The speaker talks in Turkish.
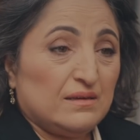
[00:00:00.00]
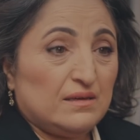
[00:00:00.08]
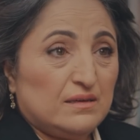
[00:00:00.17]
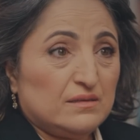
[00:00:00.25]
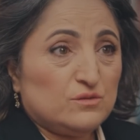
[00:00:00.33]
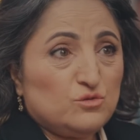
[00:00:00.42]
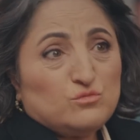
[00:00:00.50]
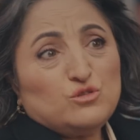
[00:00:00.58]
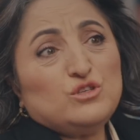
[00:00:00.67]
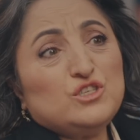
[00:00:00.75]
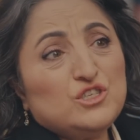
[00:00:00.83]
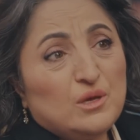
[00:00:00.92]
E,
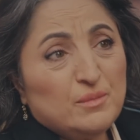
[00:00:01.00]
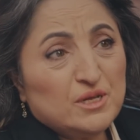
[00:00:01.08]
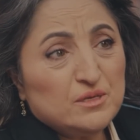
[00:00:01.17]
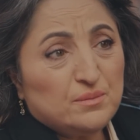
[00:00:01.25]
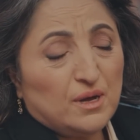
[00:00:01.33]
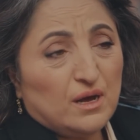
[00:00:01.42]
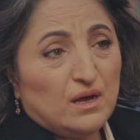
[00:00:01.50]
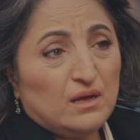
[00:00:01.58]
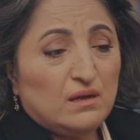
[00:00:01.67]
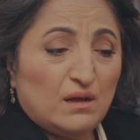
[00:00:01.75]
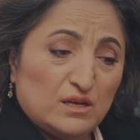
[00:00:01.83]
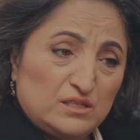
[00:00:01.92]
Zümrüt hiç demedi bana.
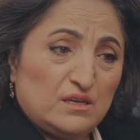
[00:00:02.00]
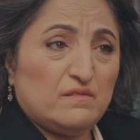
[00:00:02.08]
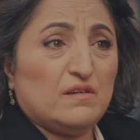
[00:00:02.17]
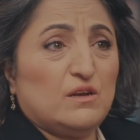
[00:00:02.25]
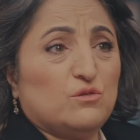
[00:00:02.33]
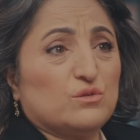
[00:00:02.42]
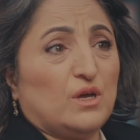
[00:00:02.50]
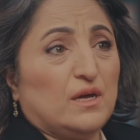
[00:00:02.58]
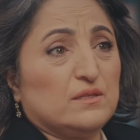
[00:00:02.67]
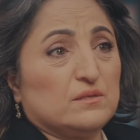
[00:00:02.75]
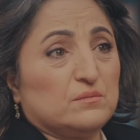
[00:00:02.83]
Az evvel oradaydı.